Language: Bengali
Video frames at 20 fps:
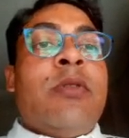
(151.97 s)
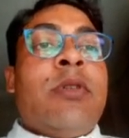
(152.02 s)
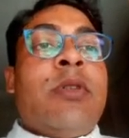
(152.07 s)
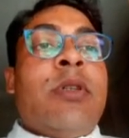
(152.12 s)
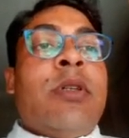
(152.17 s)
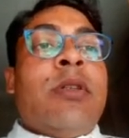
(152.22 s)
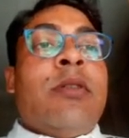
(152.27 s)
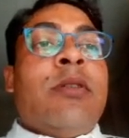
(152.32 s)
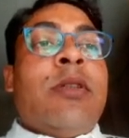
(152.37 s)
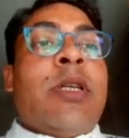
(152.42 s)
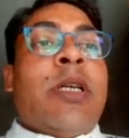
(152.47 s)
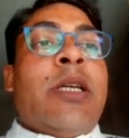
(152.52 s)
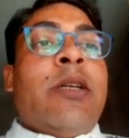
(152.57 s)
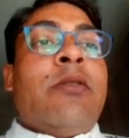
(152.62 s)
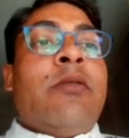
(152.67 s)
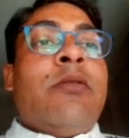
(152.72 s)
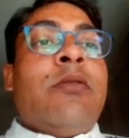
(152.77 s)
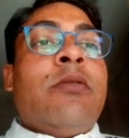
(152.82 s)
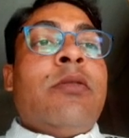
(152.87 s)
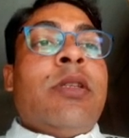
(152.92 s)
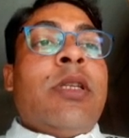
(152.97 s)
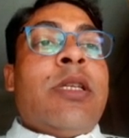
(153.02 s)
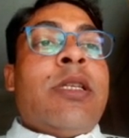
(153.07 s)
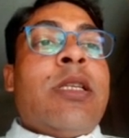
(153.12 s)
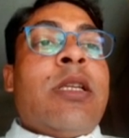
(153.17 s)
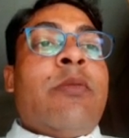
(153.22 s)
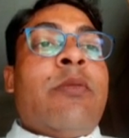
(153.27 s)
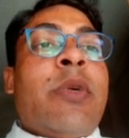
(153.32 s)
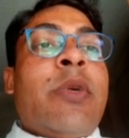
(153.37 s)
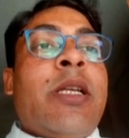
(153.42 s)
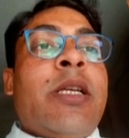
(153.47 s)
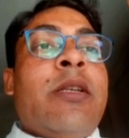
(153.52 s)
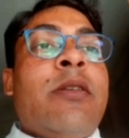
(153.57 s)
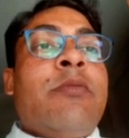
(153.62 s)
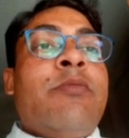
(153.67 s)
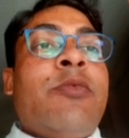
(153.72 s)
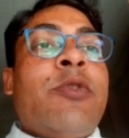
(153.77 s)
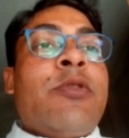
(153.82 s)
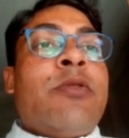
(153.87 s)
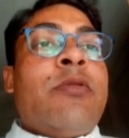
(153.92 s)
তো এই হলো তিরিশ নম্বরের
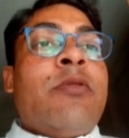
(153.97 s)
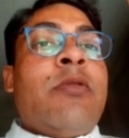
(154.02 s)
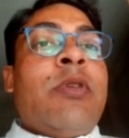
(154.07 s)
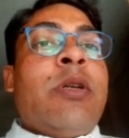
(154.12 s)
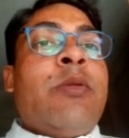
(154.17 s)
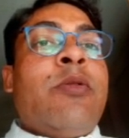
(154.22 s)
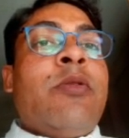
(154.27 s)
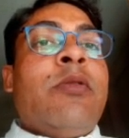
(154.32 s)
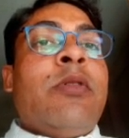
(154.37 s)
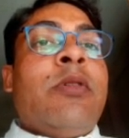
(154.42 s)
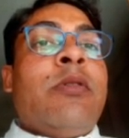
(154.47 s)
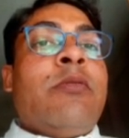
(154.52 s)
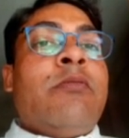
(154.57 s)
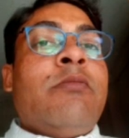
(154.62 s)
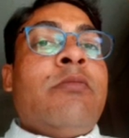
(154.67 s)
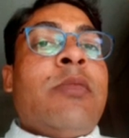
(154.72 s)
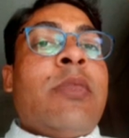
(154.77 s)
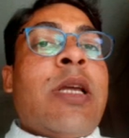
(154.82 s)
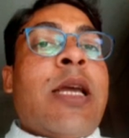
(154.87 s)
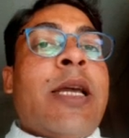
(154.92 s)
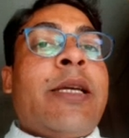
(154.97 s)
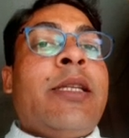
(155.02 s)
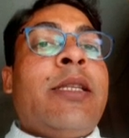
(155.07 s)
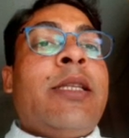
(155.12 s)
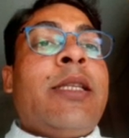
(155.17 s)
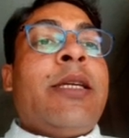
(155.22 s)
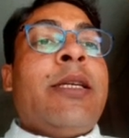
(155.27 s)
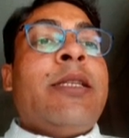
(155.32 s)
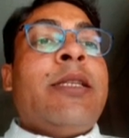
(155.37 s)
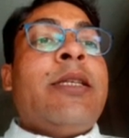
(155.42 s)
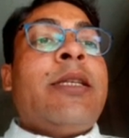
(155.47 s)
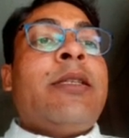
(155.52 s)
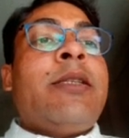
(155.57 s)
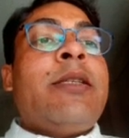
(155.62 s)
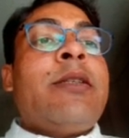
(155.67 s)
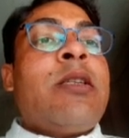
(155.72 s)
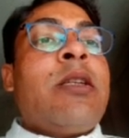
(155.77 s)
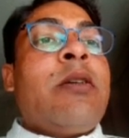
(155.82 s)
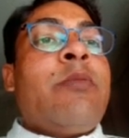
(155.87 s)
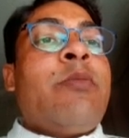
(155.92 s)
প্রশ্ন এবং একের দাগের যে তিরিশ
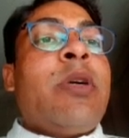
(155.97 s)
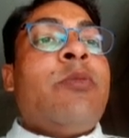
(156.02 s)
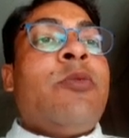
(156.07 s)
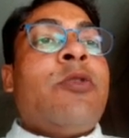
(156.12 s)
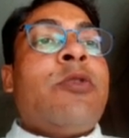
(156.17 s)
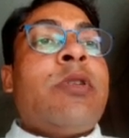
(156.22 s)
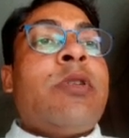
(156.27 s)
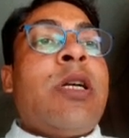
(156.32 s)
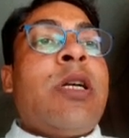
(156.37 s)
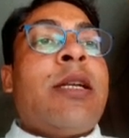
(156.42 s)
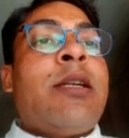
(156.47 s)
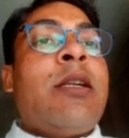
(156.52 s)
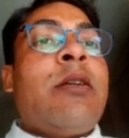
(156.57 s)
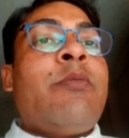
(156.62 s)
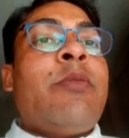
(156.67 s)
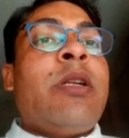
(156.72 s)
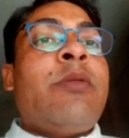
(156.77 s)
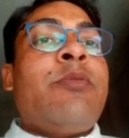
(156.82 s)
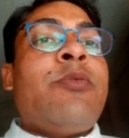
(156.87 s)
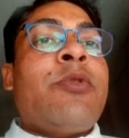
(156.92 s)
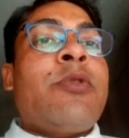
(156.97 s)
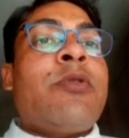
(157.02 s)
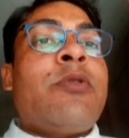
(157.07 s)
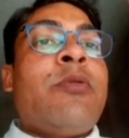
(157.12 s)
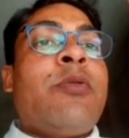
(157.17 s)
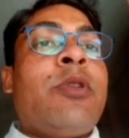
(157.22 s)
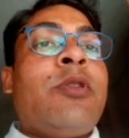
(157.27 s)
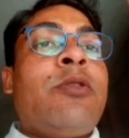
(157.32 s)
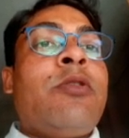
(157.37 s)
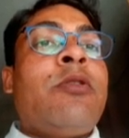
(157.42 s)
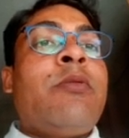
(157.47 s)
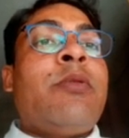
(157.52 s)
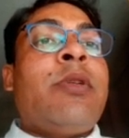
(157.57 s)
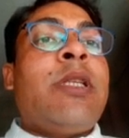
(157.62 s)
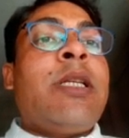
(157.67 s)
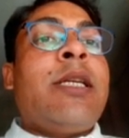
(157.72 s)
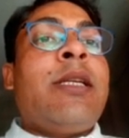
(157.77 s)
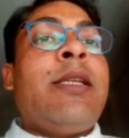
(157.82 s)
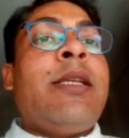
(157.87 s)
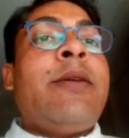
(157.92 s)
নম্বর মোট ষাট নম্বরের প্রশ্নপত্র তোমরা
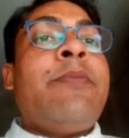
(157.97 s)
দেখলে